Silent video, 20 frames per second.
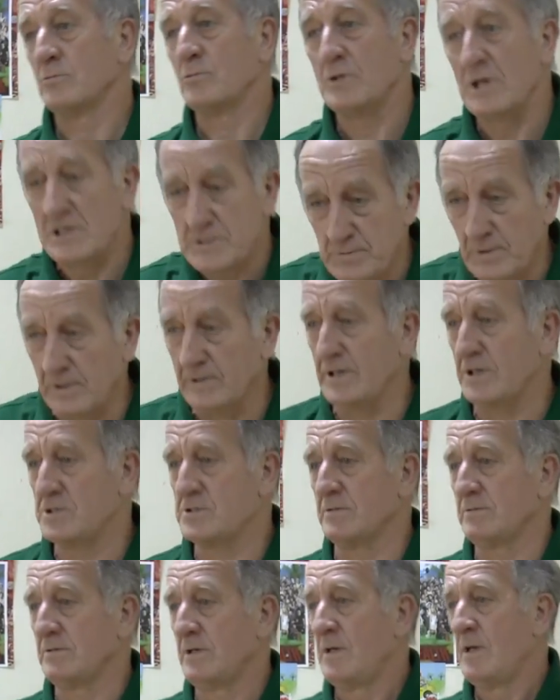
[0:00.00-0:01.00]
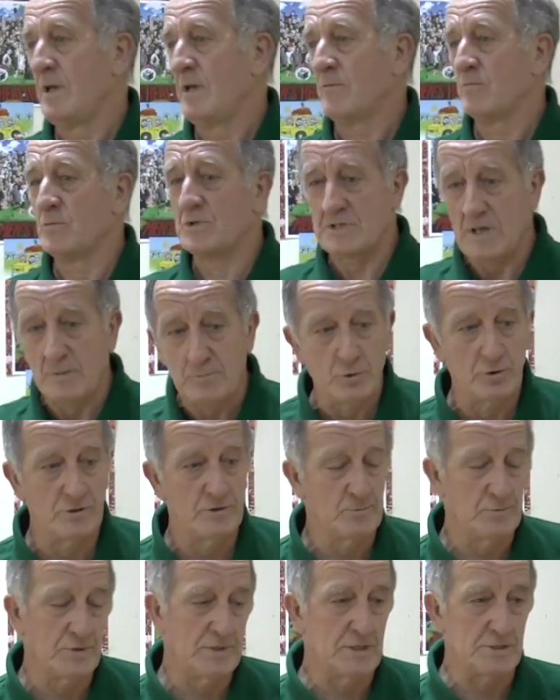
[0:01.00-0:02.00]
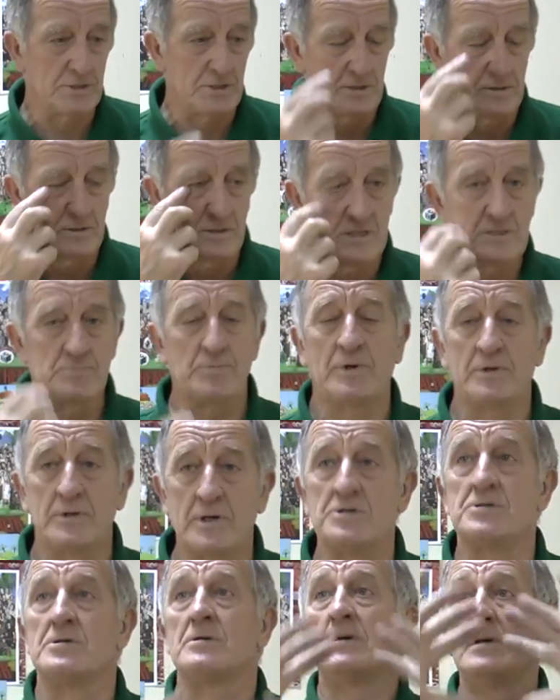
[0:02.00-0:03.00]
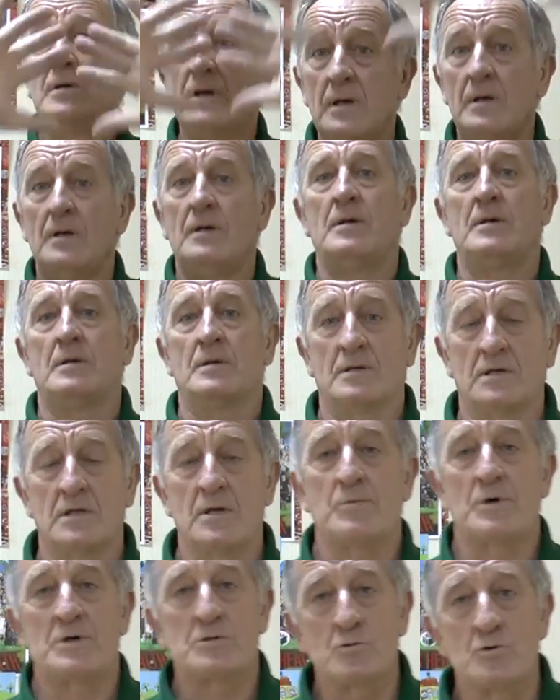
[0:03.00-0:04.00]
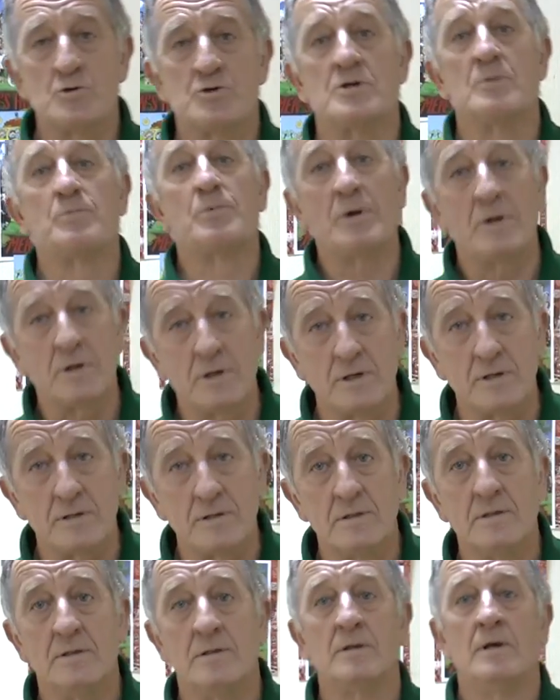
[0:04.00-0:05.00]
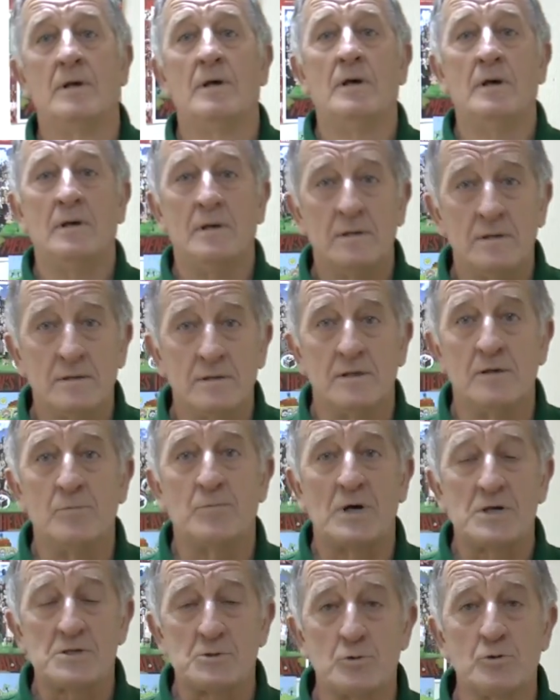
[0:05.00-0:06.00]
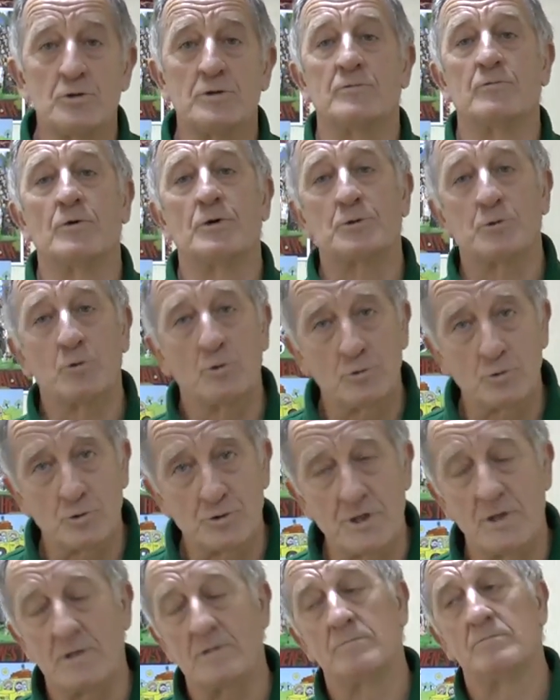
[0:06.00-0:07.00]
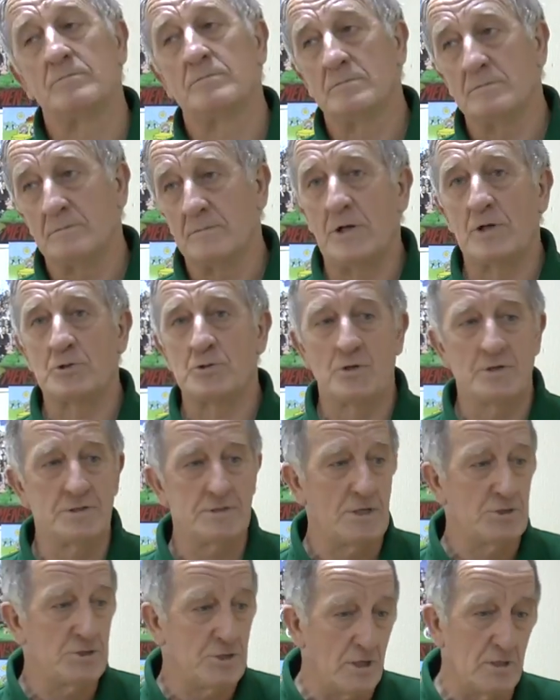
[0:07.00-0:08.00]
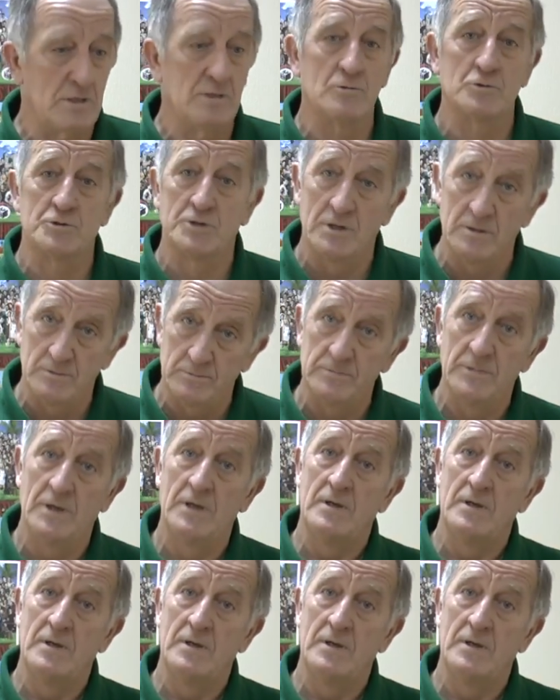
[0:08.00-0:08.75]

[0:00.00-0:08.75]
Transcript: Но ну, есть передача в безопорном положении, есть передача, когда пасующий прыгает, и пасует. Вот тут уже большое значение уже,